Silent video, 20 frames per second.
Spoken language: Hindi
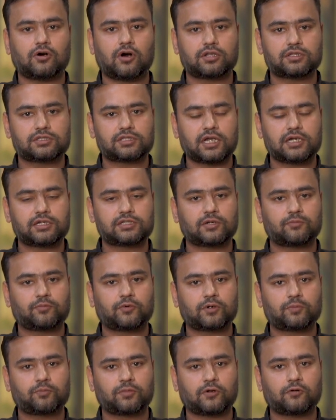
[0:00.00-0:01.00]
ऑन साइट
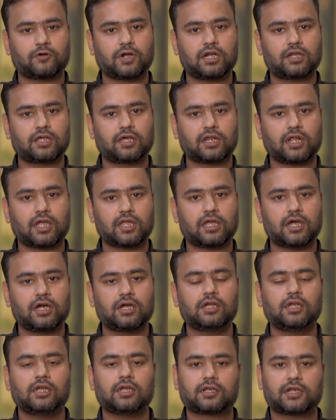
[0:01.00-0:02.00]
सपोर्ट प्रोवाइड कराया
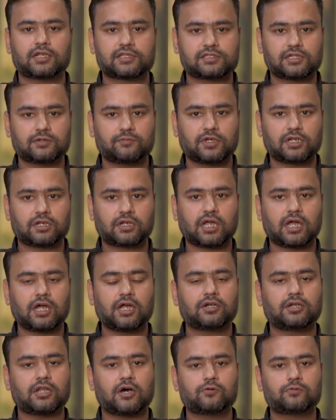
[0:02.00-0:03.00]
कस्टमर
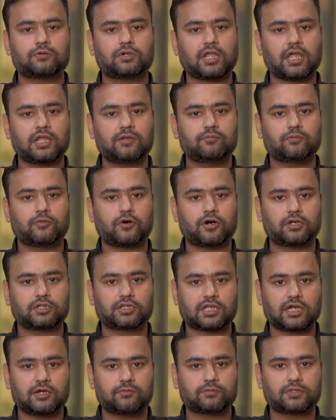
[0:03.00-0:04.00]
का डाउन टाइम
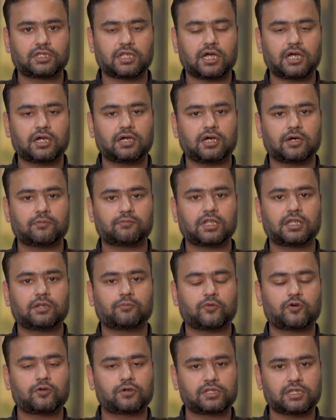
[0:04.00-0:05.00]
बहुत कम था हमने
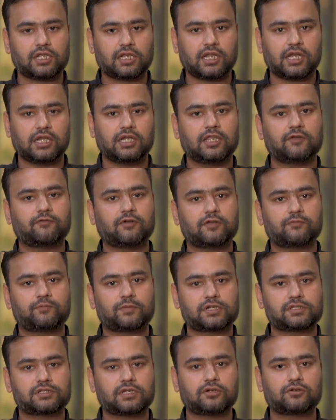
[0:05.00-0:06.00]
मोर देन 95
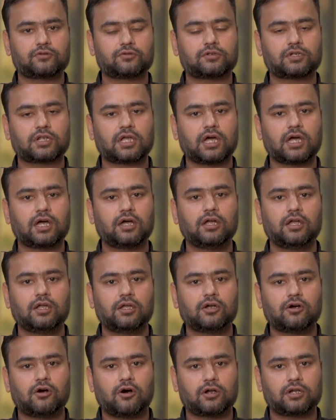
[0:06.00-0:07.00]
परसेंट उनका
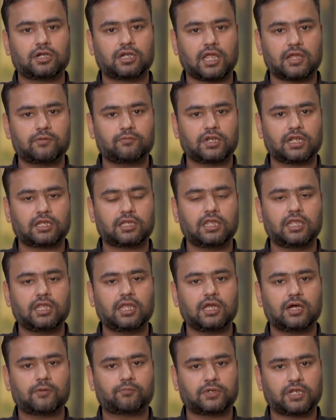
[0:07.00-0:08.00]
ऑन टाइम रखी
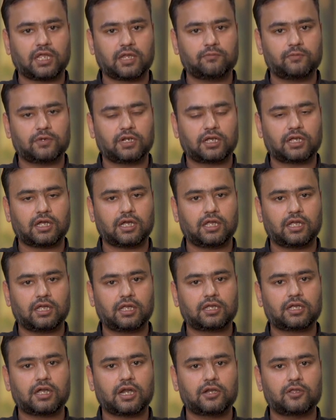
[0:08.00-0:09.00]
है अप टाइम रखा
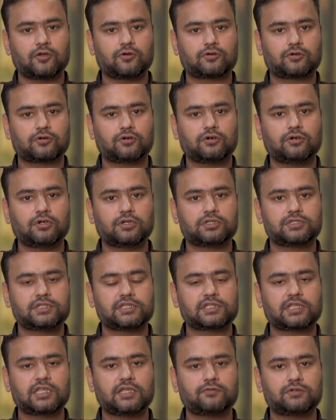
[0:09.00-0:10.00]
है गाड़ियों को
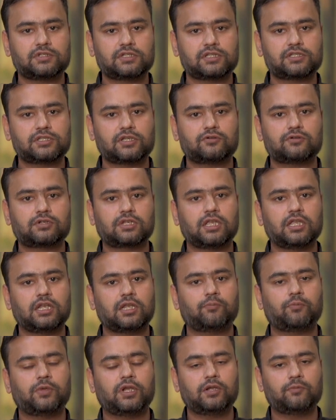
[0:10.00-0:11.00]
जिसकी वजह से उनकी
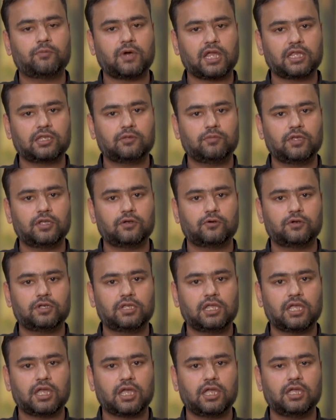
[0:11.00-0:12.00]
रिपीट बाइंग भी
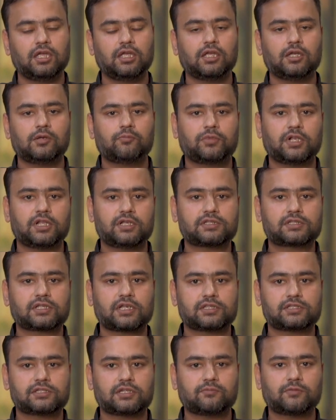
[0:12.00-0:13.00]
हुई है प्लस
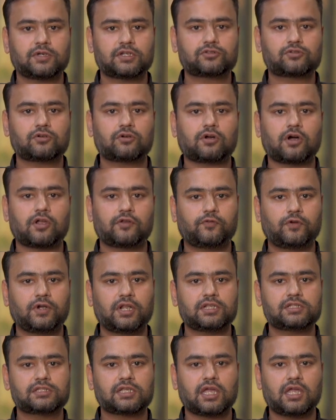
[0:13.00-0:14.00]
कस्टमर्स को
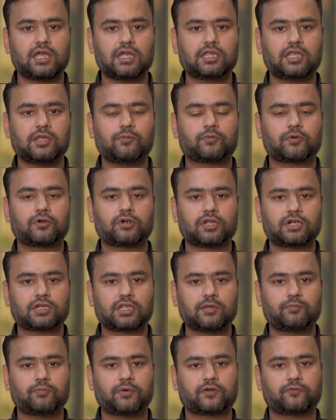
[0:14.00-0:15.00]
कॉन्फिडेंस आया कि प्रोडक्ट
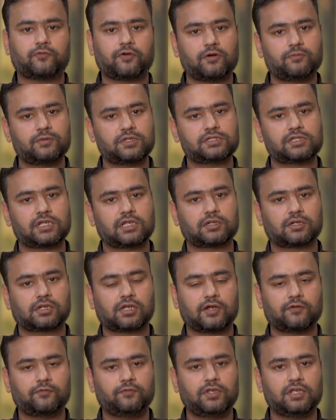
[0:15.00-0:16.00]
की परफॉर्मेंस
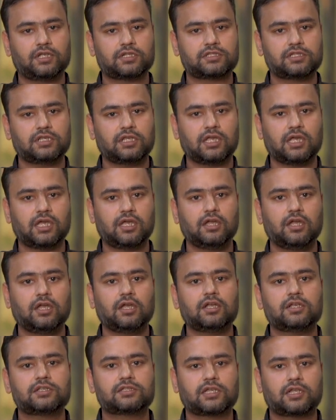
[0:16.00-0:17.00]
काफ़ी अच्छी है
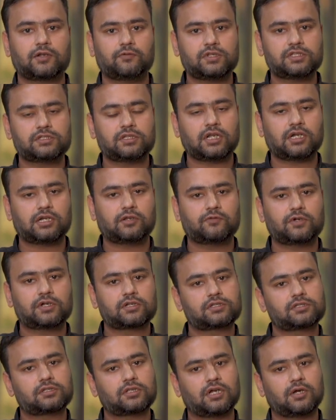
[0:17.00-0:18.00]
सर्विस
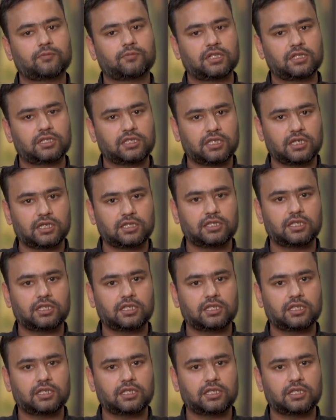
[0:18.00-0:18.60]
नेटवर्क्स हमने धीरे